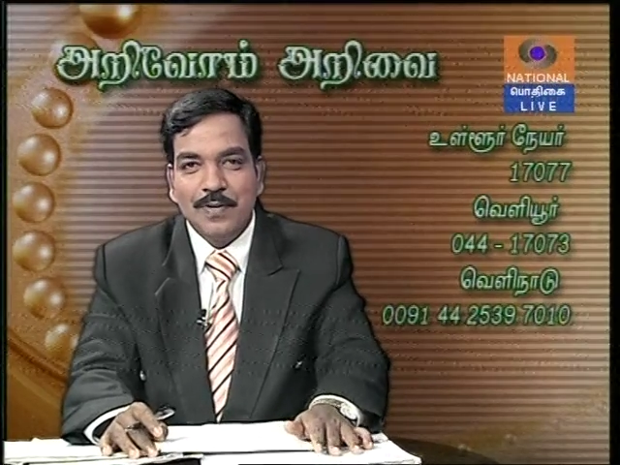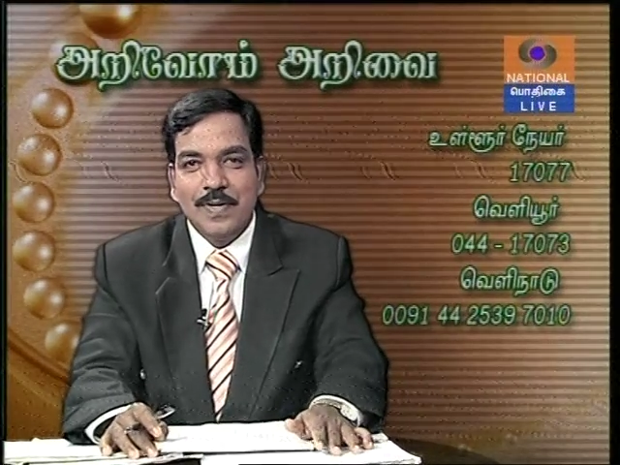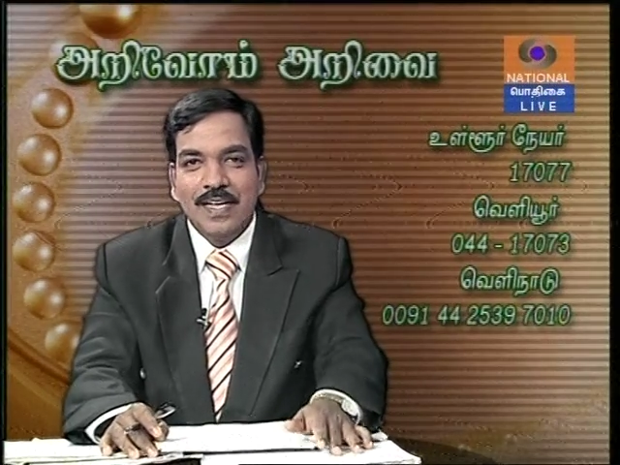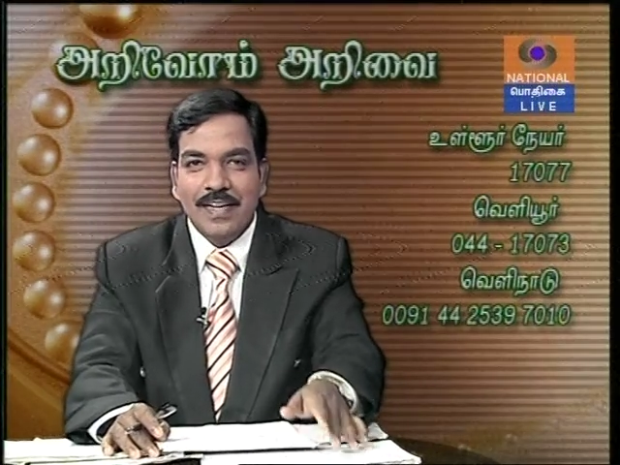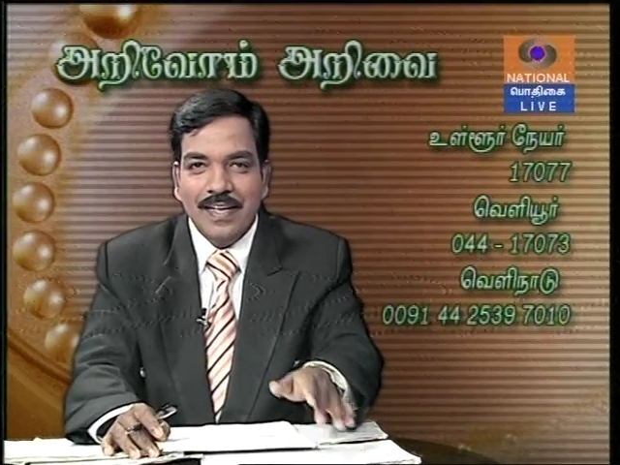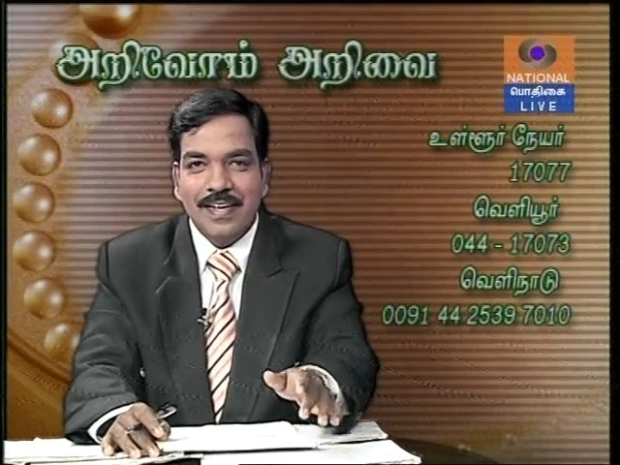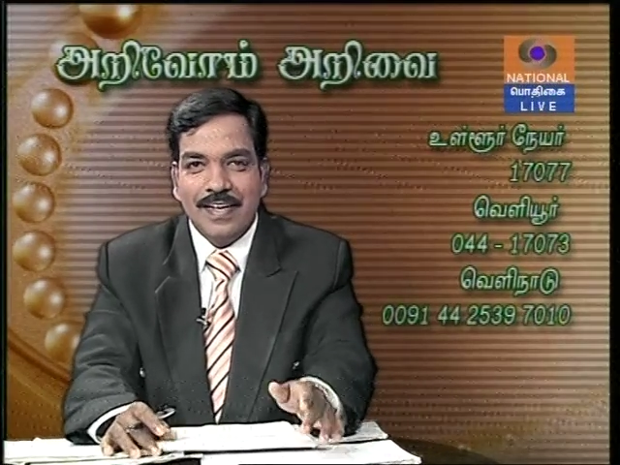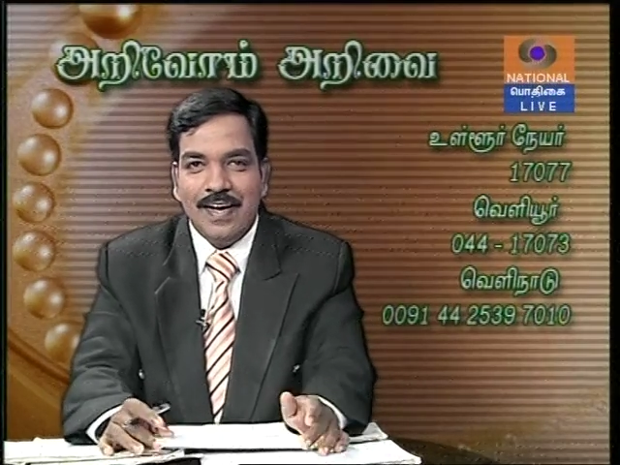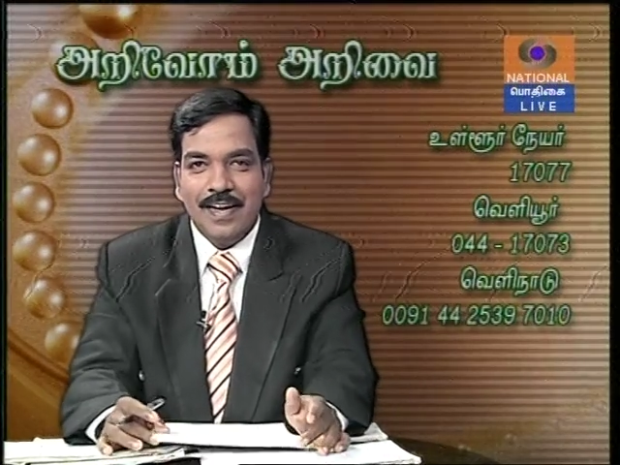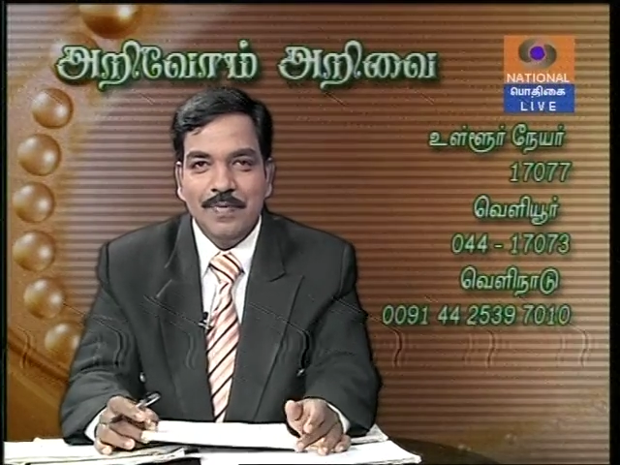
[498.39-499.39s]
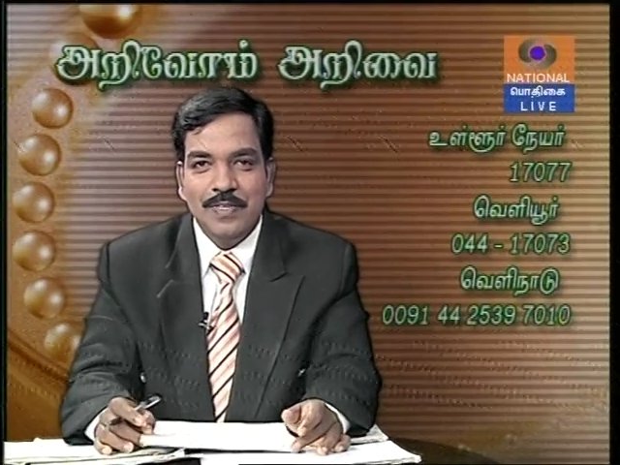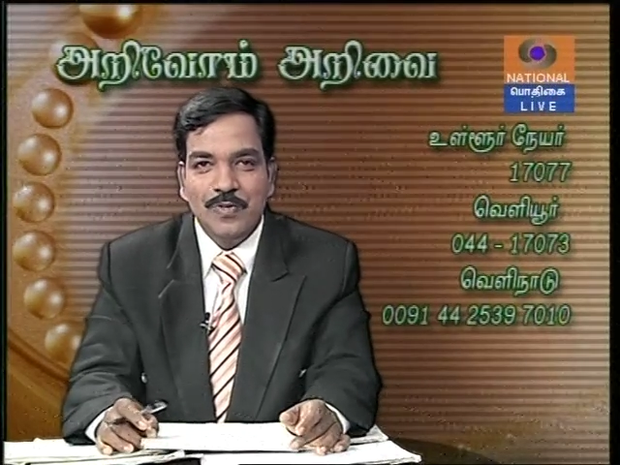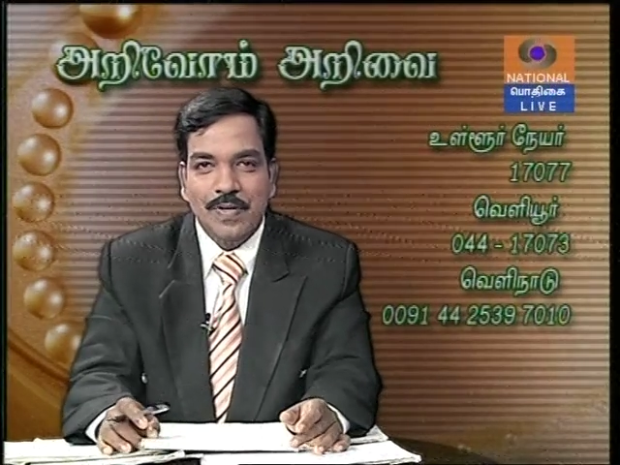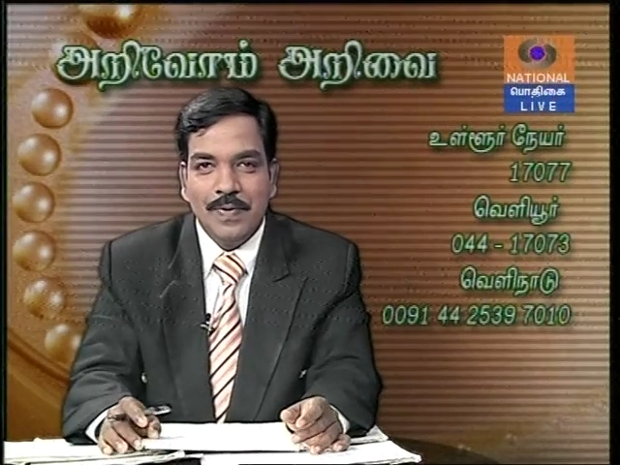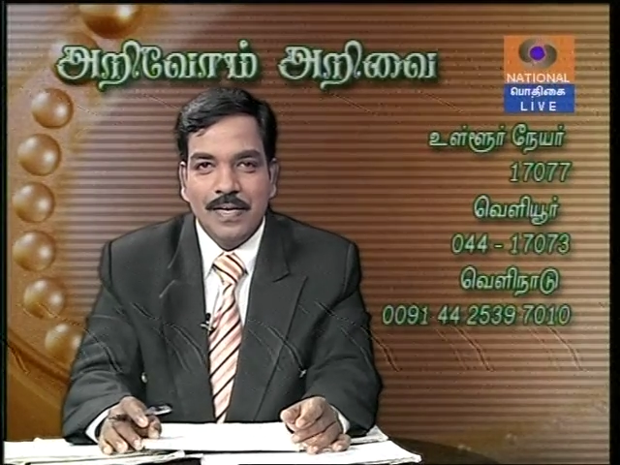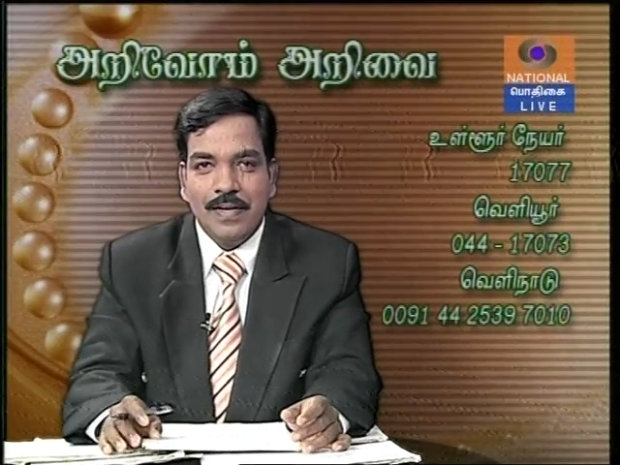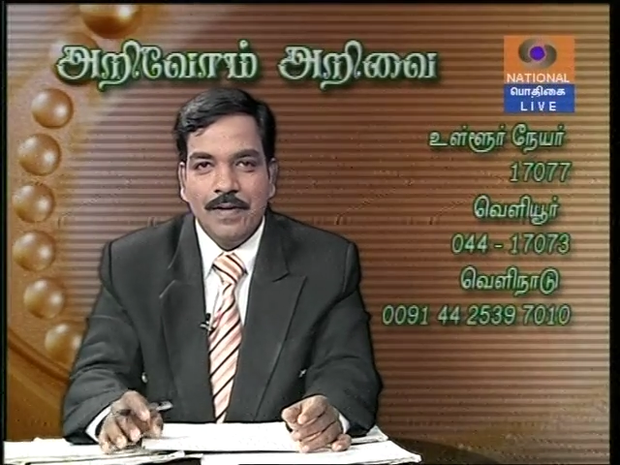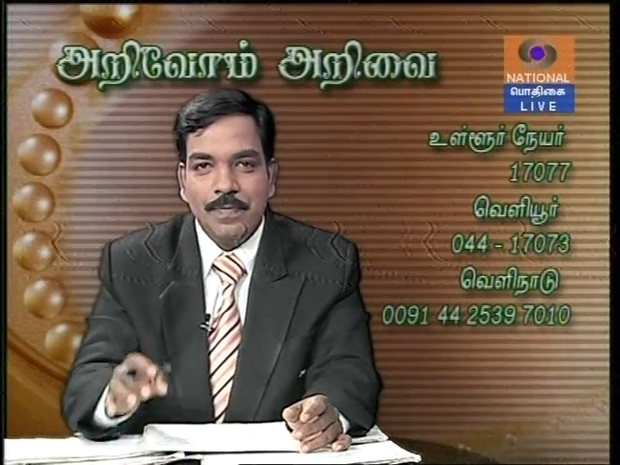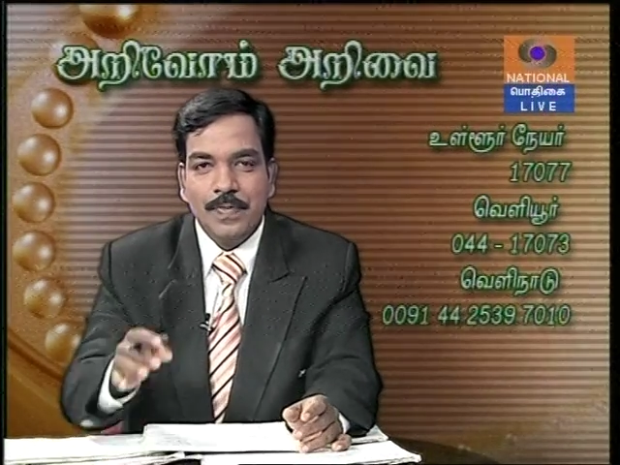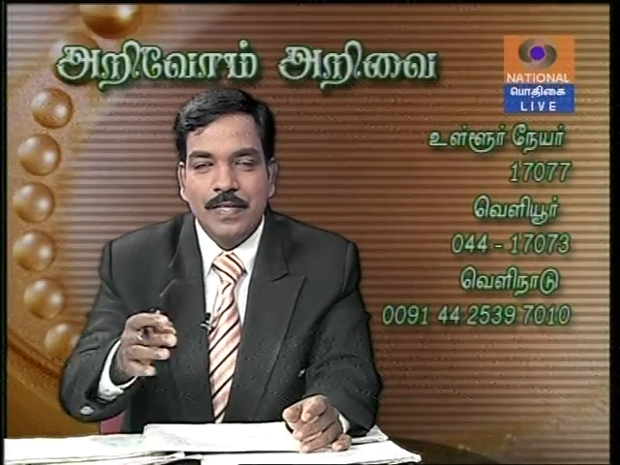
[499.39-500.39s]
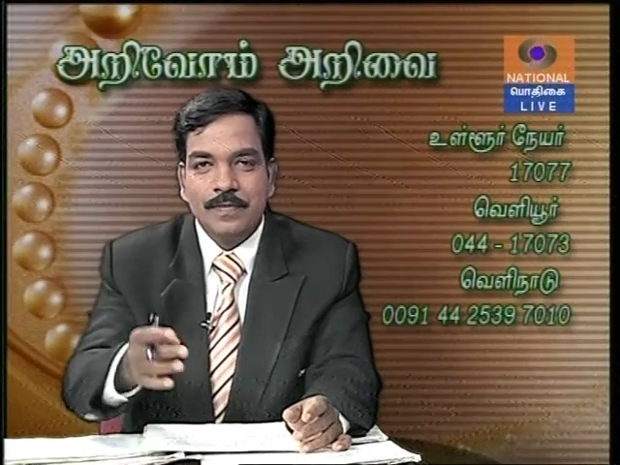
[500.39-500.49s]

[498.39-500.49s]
வரக்கூடிய நேயர் யார் அப்படின்னு சொல்லி பார்க்கலாம்